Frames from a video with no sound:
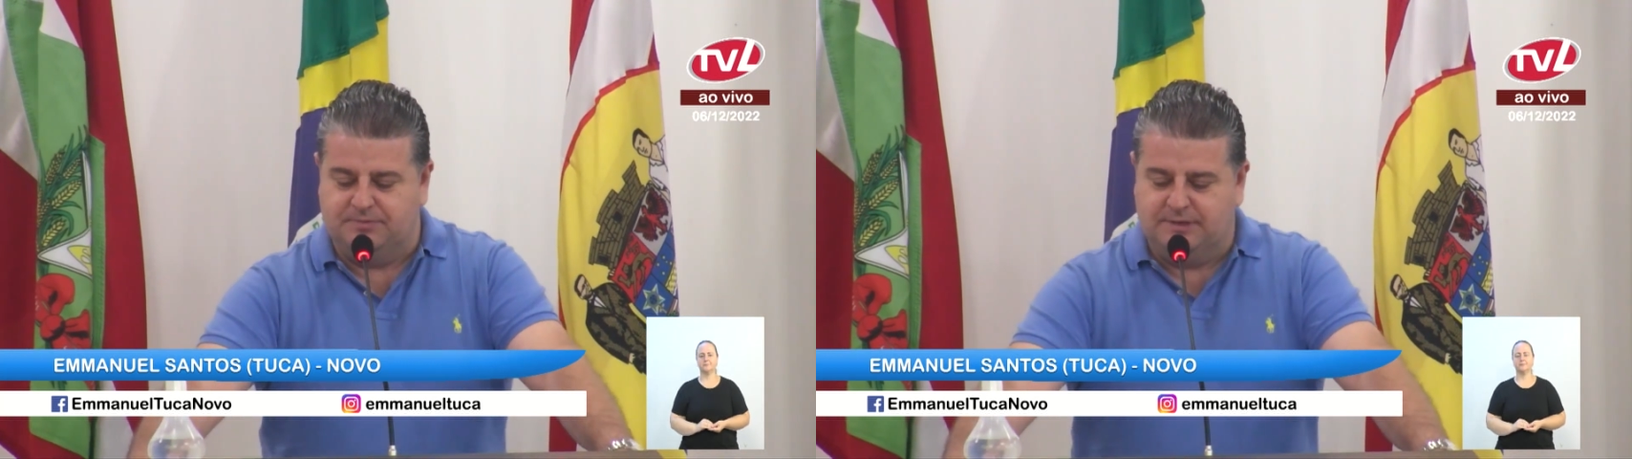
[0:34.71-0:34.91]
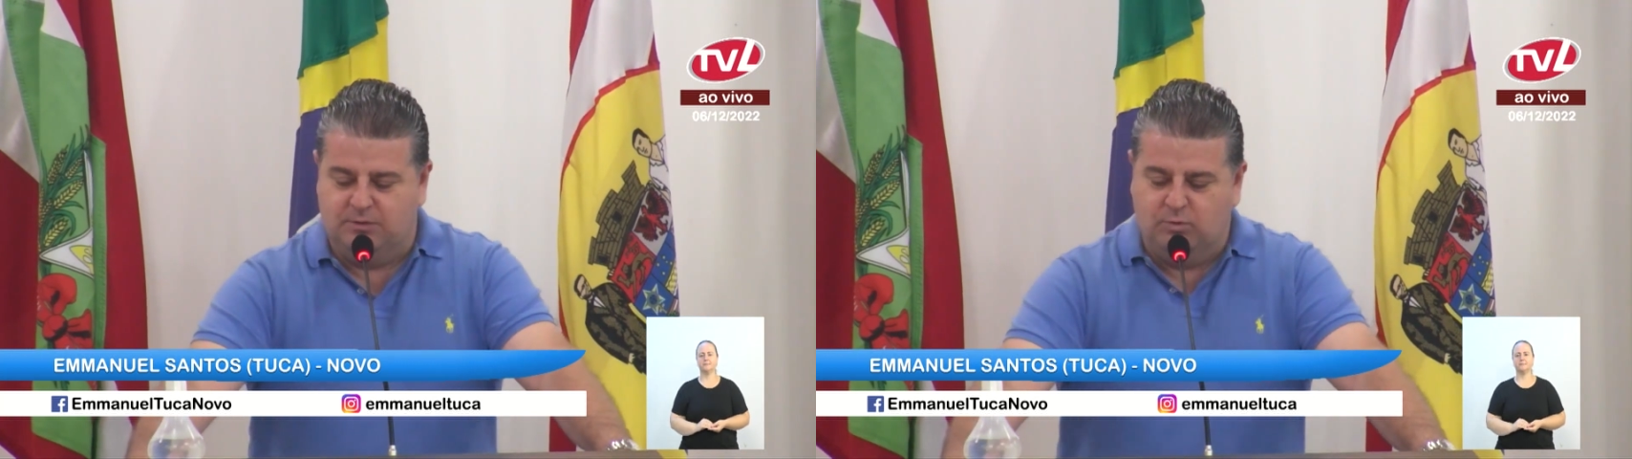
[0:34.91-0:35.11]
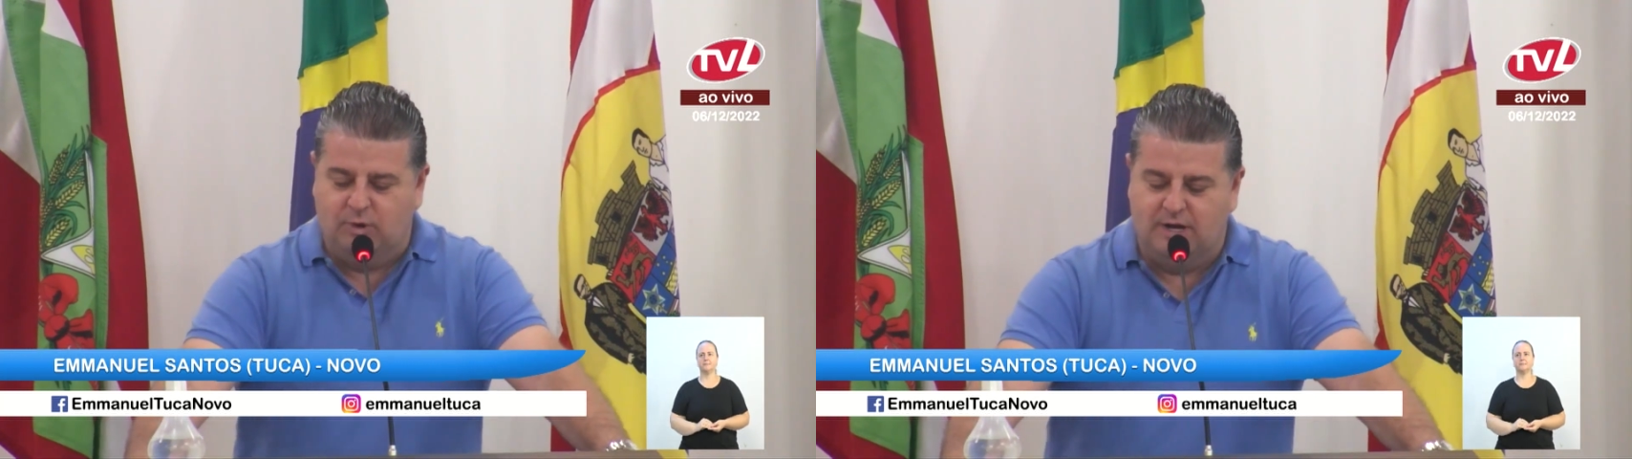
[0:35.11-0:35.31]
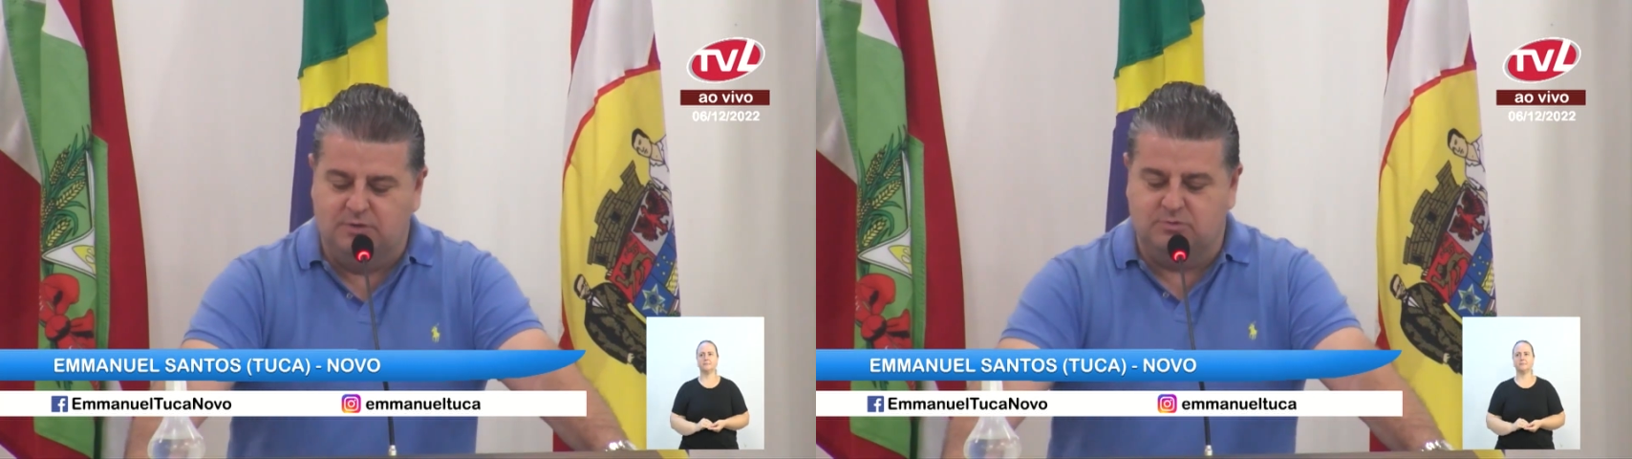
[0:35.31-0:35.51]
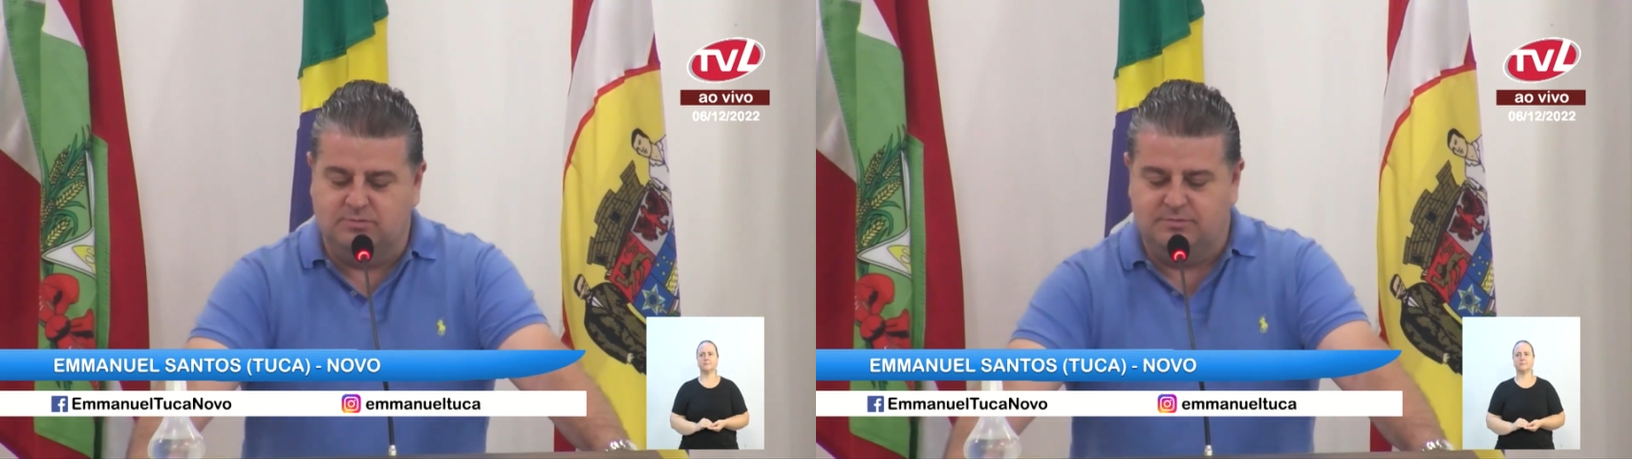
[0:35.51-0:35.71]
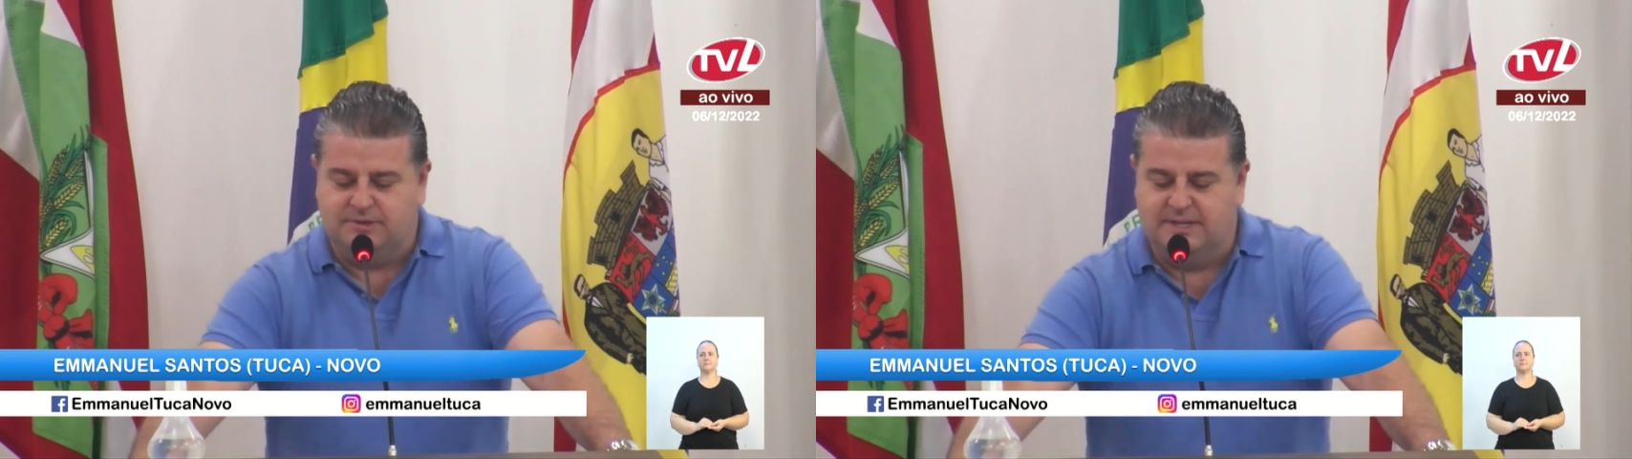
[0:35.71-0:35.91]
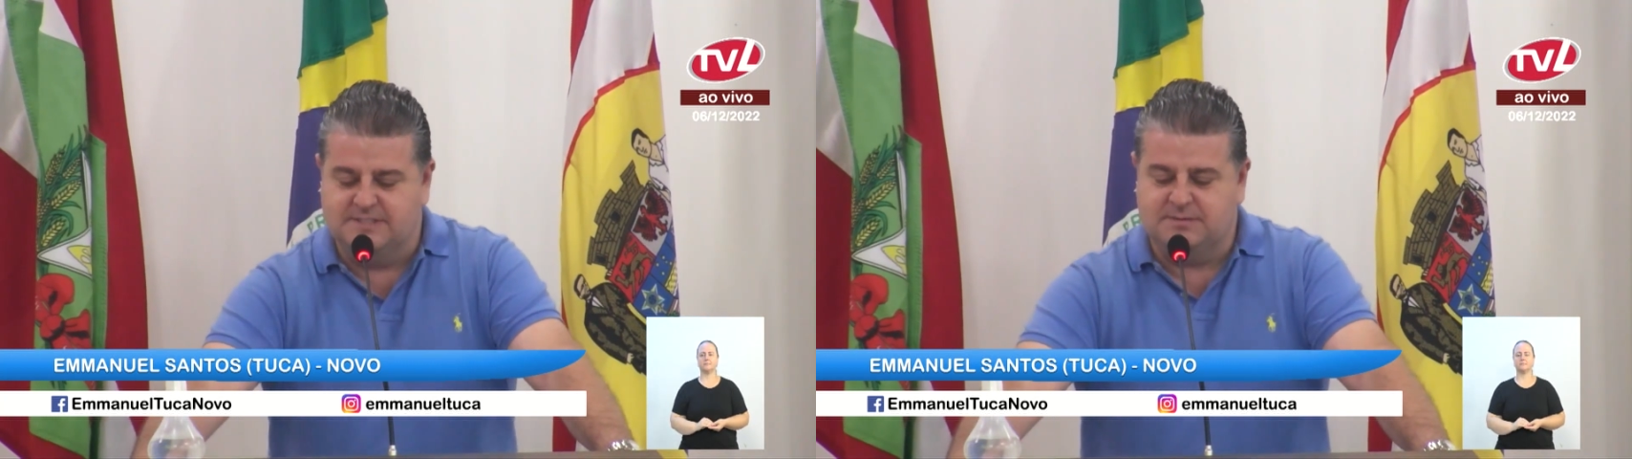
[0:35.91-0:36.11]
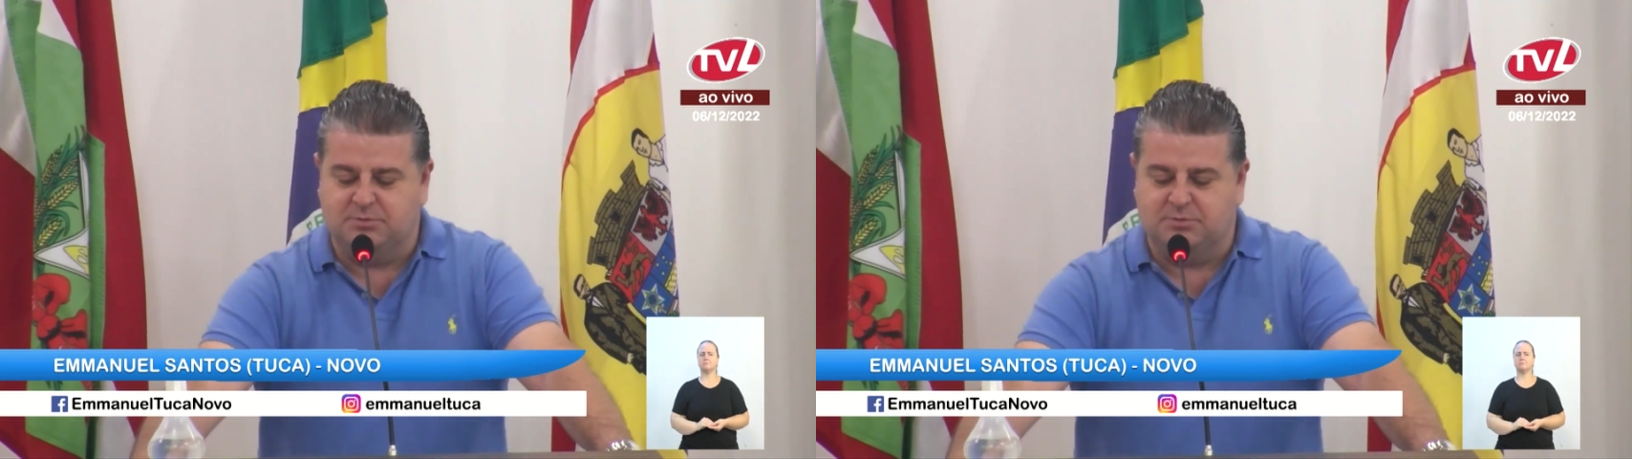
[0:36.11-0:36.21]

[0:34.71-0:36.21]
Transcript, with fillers: de um ano desde a